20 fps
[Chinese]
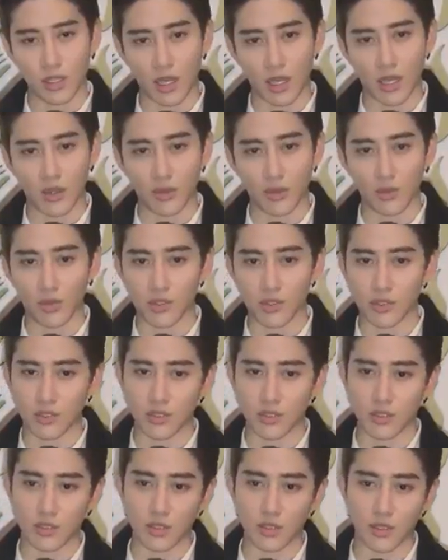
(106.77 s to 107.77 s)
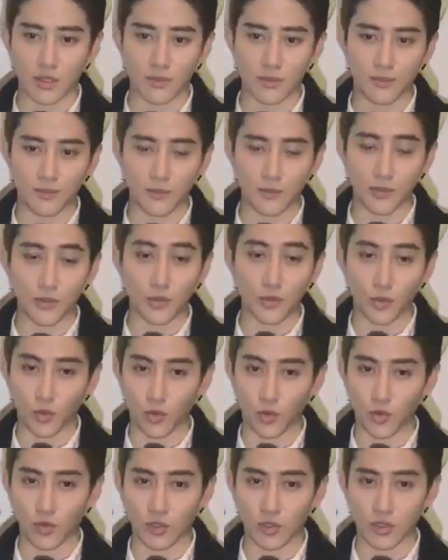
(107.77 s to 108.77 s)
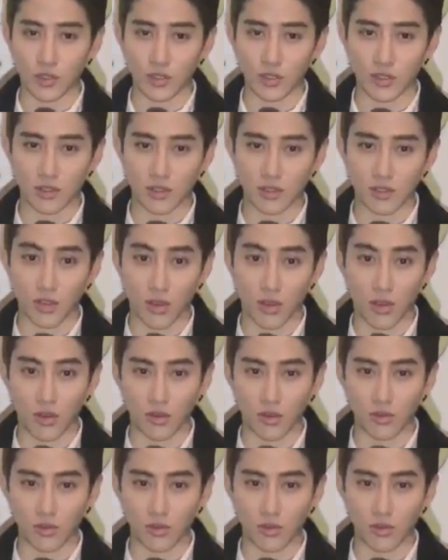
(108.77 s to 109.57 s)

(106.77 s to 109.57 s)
高，高，嗯，高，高，嗯，高，高，嗯，高，高，嗯，高，